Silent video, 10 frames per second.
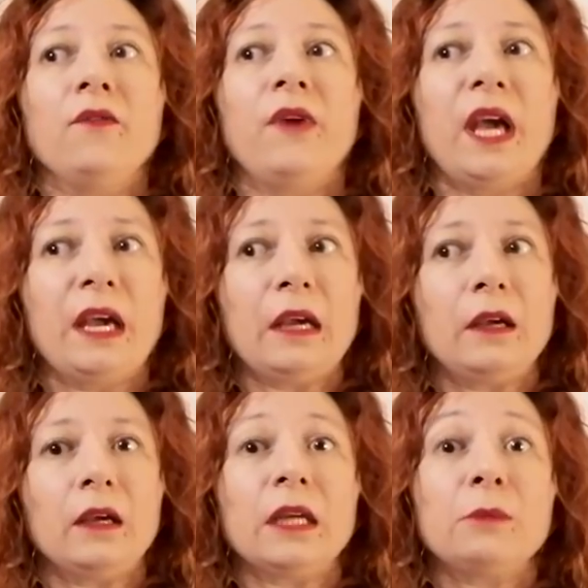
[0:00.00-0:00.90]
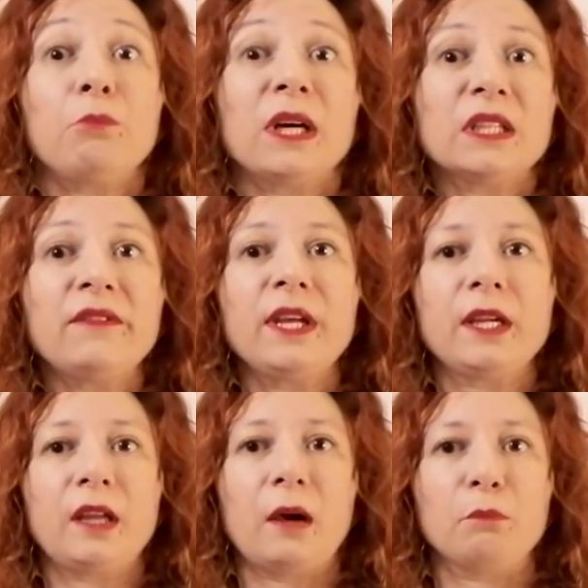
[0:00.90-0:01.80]
Ve hani bana
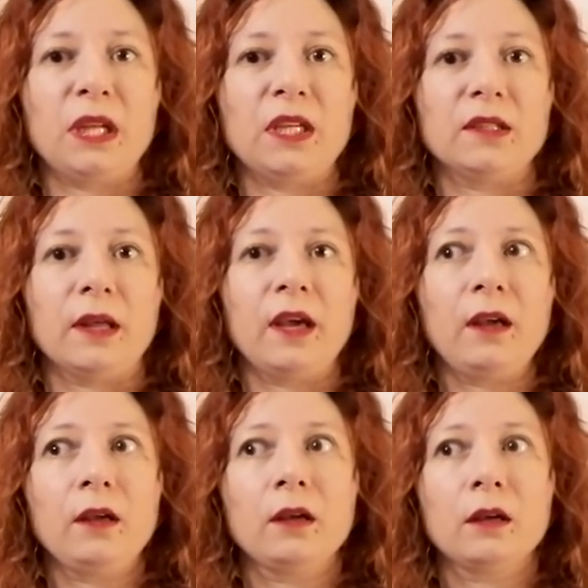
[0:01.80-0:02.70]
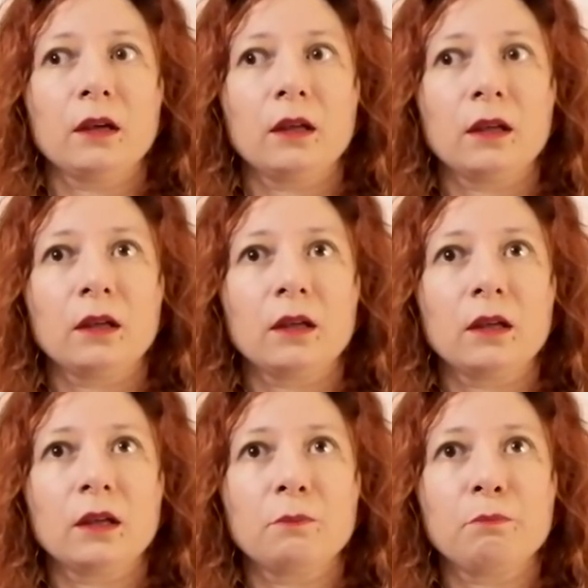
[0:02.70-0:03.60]
verilen bilgide
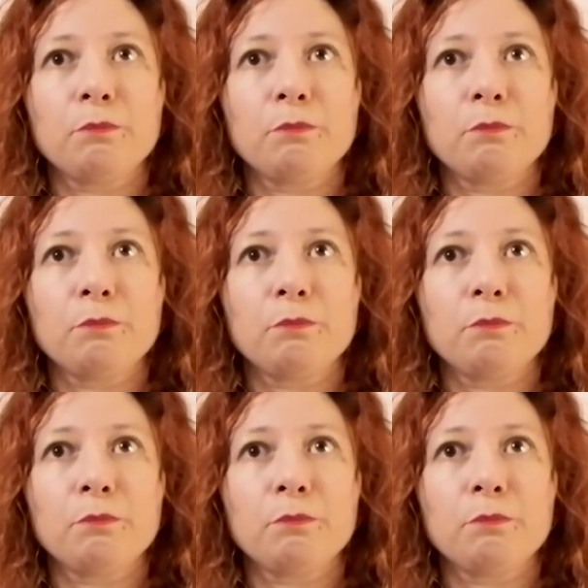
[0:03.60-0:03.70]
e,